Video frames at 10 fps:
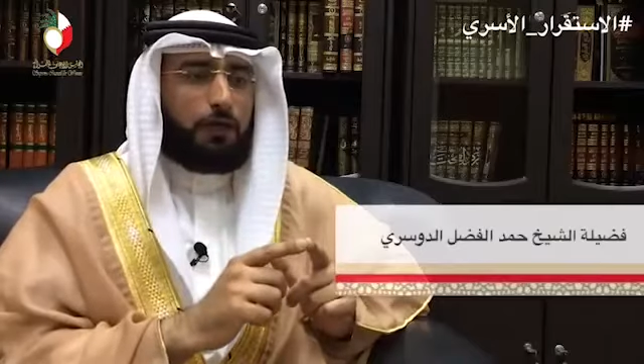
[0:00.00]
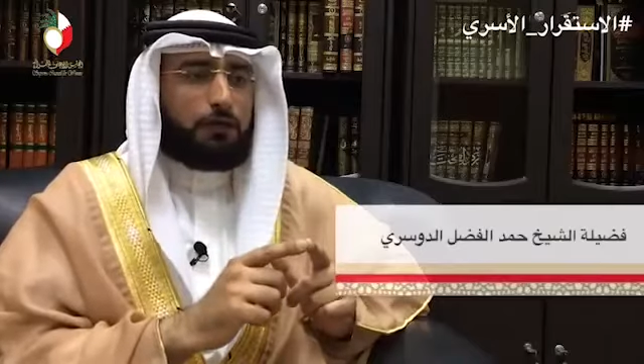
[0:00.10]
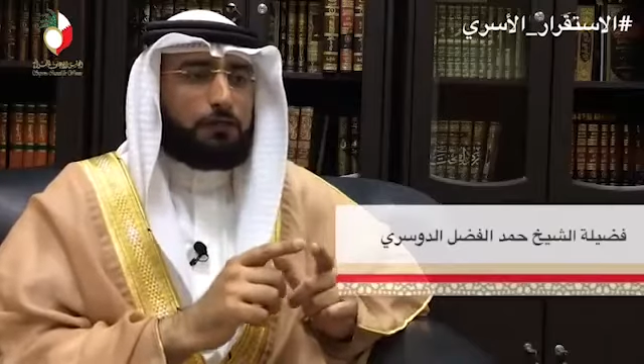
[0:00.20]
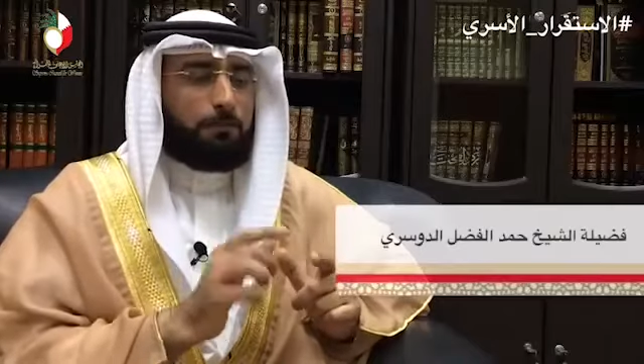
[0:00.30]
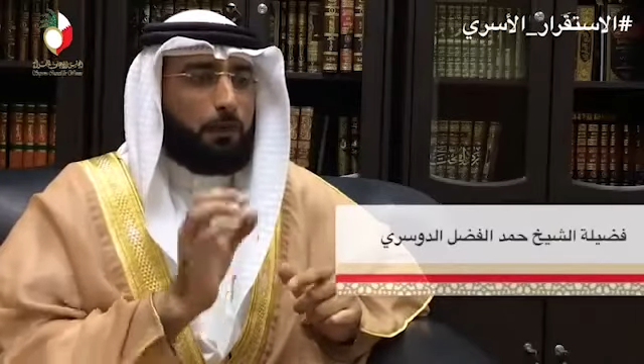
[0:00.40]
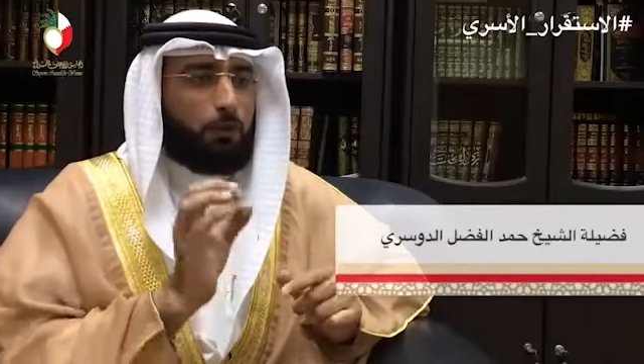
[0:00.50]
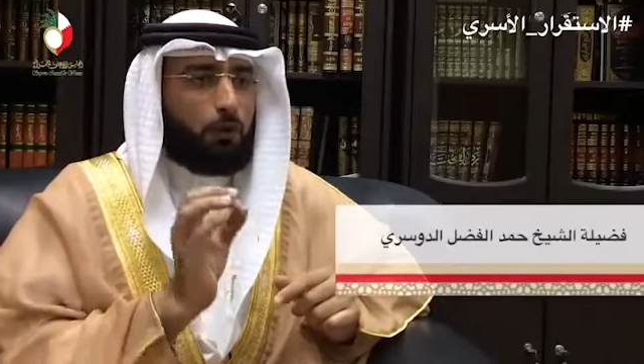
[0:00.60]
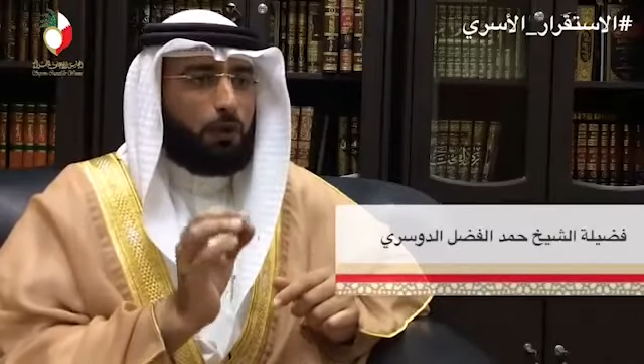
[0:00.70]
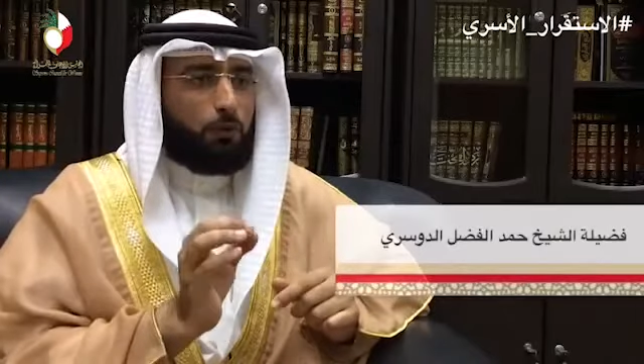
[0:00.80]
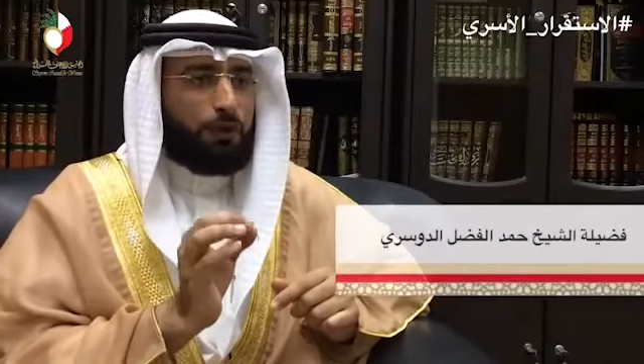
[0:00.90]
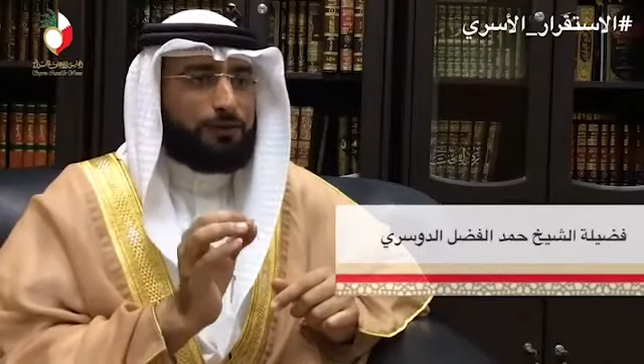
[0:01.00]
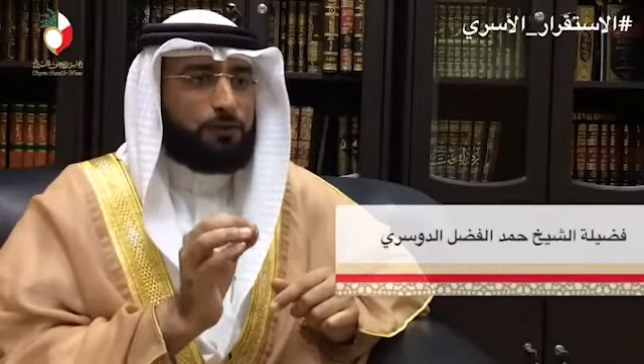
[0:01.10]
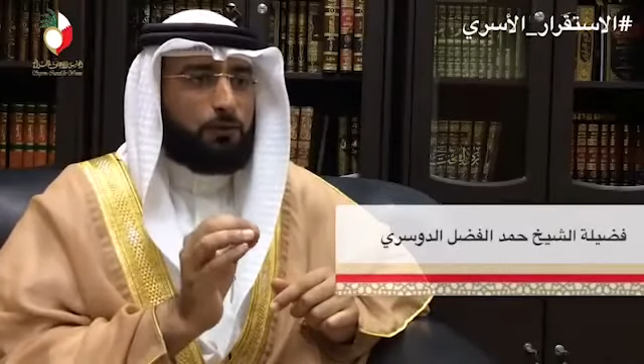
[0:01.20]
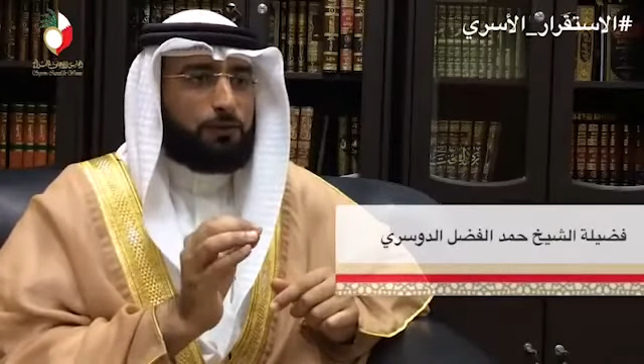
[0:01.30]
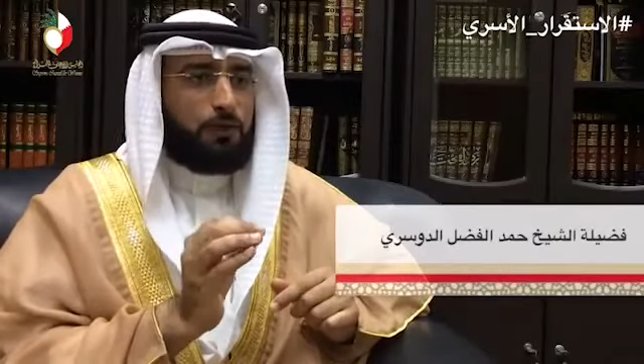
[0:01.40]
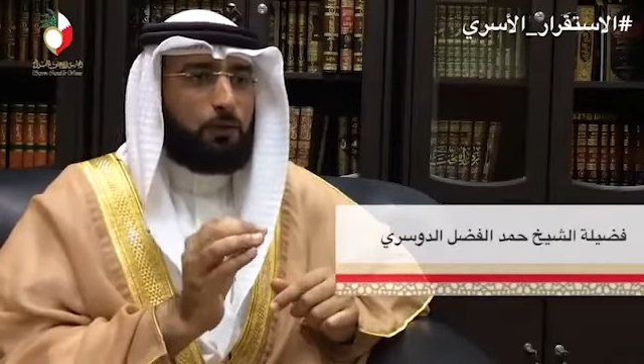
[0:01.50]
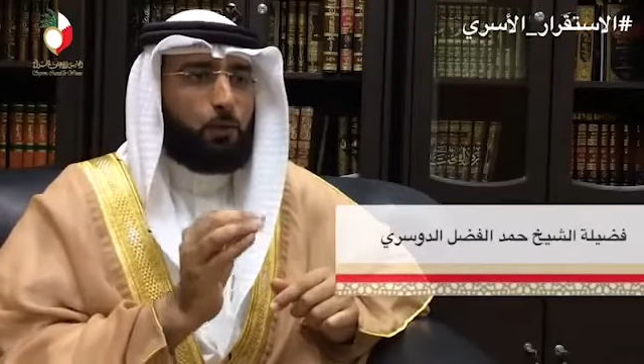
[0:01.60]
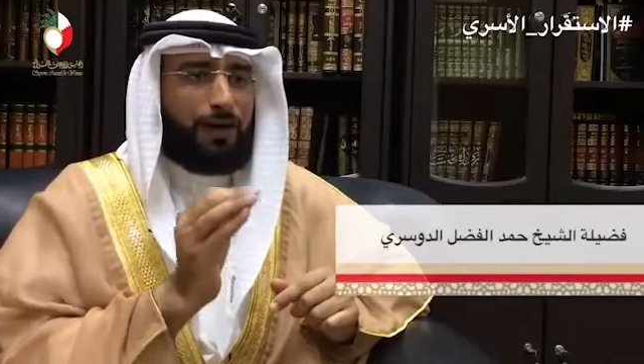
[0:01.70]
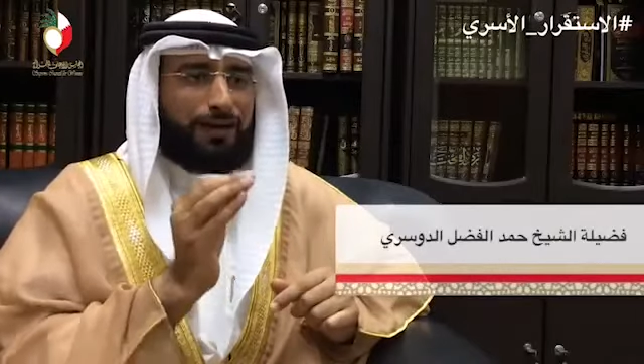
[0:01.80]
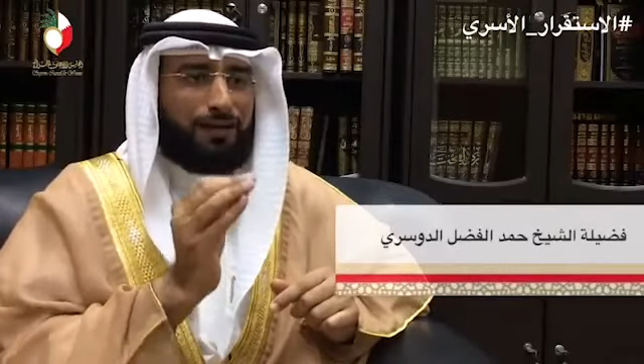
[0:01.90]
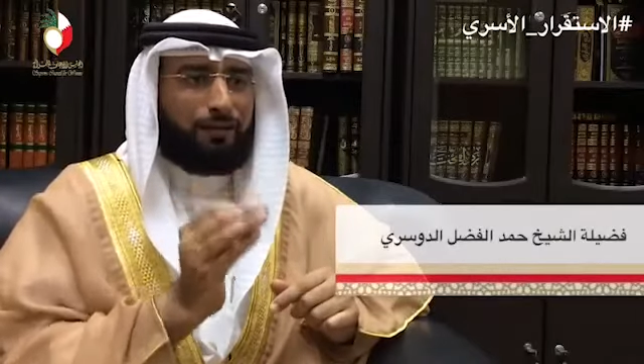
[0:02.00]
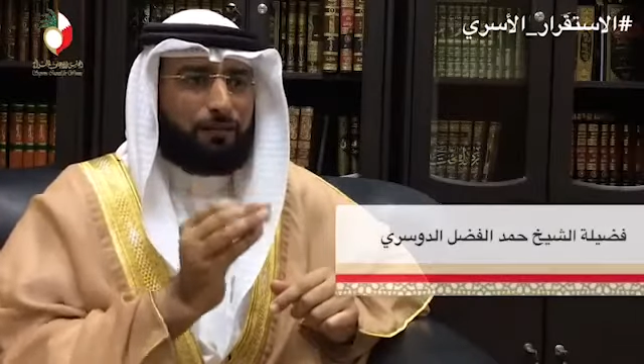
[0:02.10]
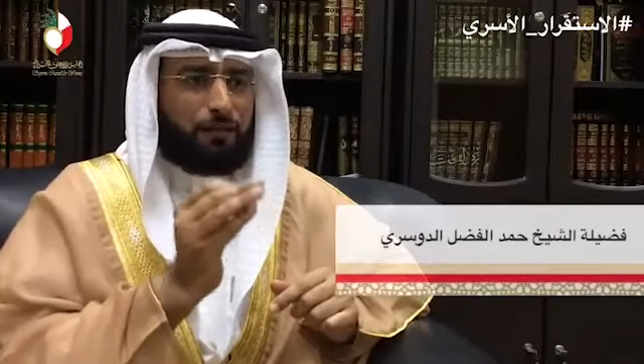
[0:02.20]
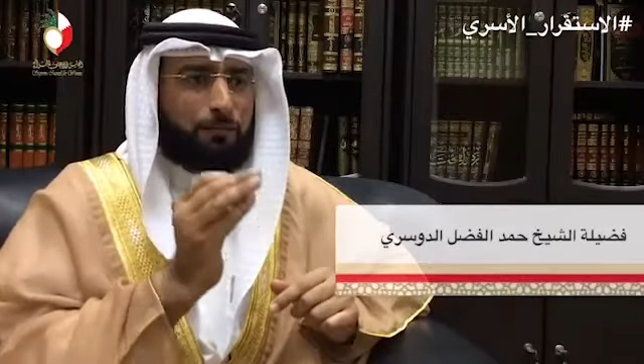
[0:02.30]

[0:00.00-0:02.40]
سماه الله عز وجل وأخذنا